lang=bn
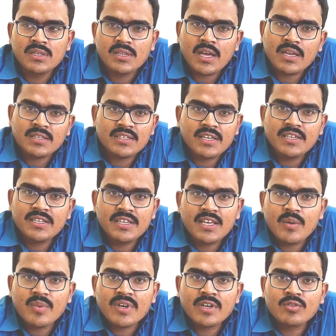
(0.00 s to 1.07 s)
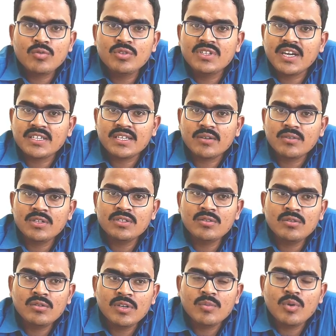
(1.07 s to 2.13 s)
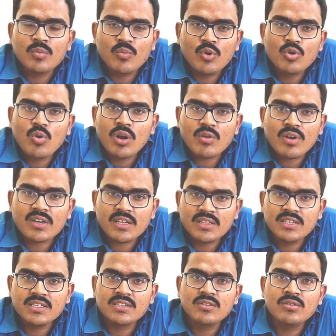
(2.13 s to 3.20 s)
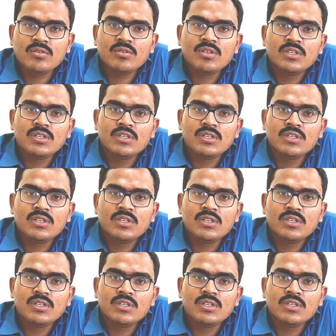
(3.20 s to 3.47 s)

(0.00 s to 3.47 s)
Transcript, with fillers: তাই সেই নিয়ে আমাকে একটু জিজ্ঞাসা করেছিল এবং বোর্ড ওয়ার্ক একটা দিয়েছিল